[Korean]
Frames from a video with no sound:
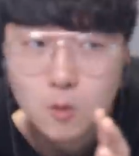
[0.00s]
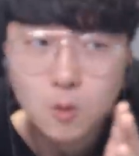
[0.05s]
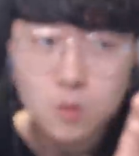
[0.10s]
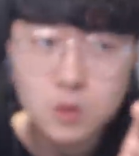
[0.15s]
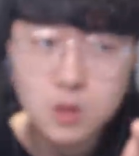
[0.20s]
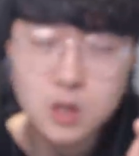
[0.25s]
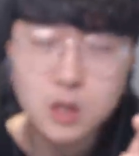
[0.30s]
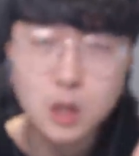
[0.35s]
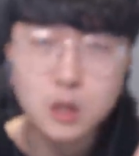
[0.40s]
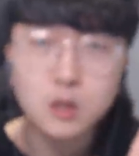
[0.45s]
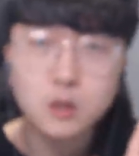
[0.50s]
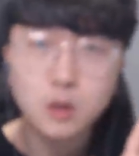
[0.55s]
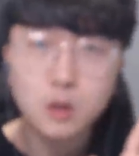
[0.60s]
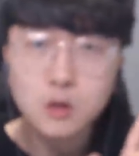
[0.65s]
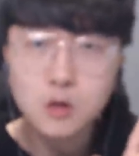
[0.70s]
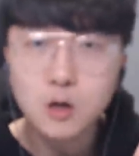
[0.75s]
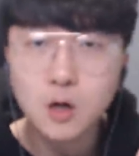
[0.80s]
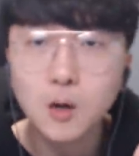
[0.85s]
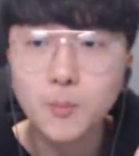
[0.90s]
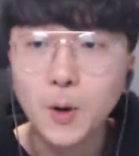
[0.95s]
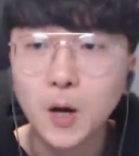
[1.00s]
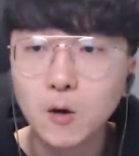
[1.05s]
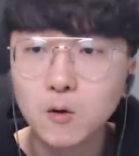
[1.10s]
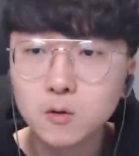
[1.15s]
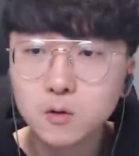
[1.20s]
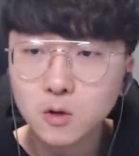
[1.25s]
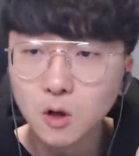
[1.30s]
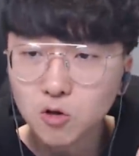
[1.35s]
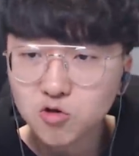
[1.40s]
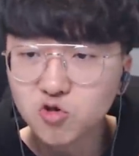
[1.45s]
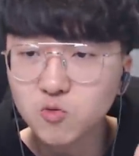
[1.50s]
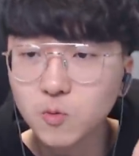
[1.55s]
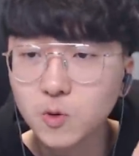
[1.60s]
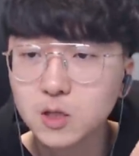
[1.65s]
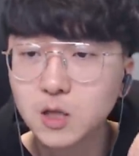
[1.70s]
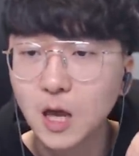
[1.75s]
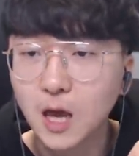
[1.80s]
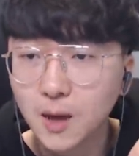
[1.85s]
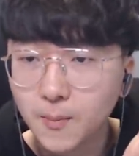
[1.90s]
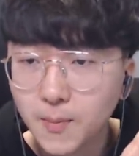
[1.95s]
오늘 일단은 설려가 바로 떠주면
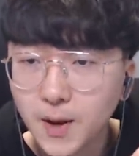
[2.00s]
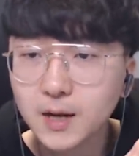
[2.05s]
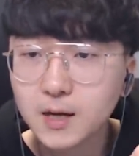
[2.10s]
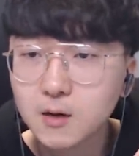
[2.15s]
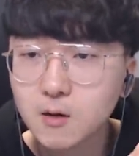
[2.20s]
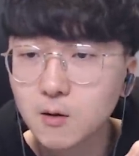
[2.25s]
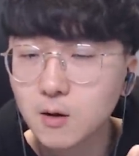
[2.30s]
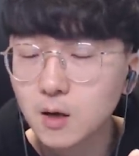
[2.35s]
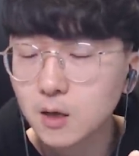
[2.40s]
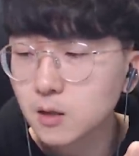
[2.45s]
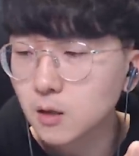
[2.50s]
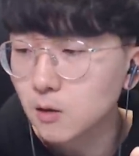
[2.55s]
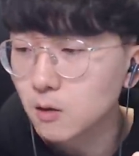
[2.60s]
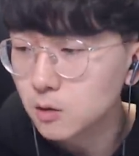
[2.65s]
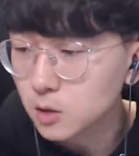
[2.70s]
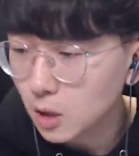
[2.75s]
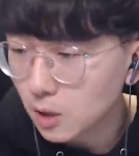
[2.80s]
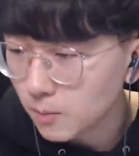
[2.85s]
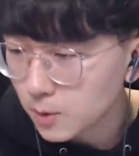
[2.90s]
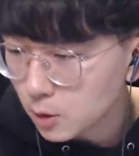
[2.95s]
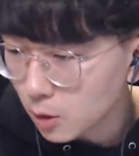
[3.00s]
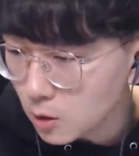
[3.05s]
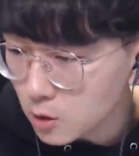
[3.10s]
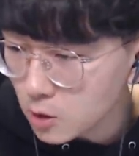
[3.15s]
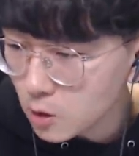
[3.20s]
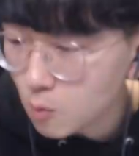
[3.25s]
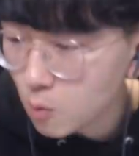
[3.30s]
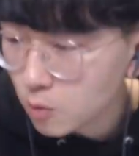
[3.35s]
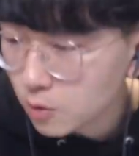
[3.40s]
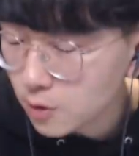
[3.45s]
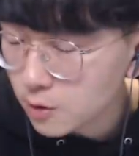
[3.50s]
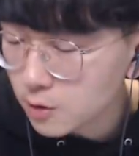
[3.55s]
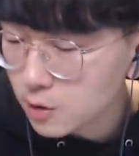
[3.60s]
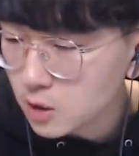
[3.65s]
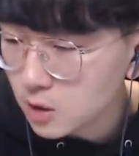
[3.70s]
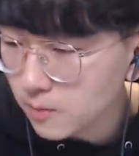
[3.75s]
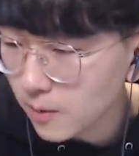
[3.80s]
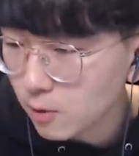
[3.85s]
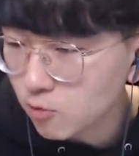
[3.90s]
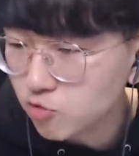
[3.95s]
대박일 것 같아요 잠깐만 설려
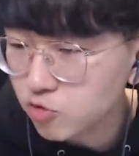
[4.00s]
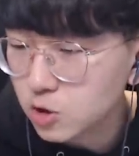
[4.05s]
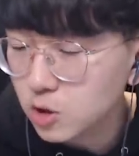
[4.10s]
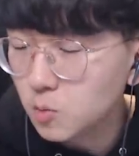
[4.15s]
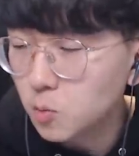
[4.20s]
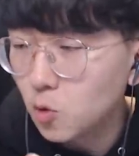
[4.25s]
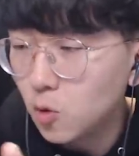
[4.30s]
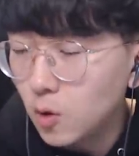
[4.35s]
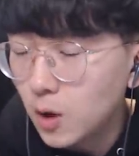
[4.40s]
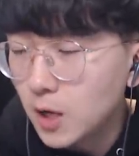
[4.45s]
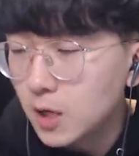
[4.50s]
공격률295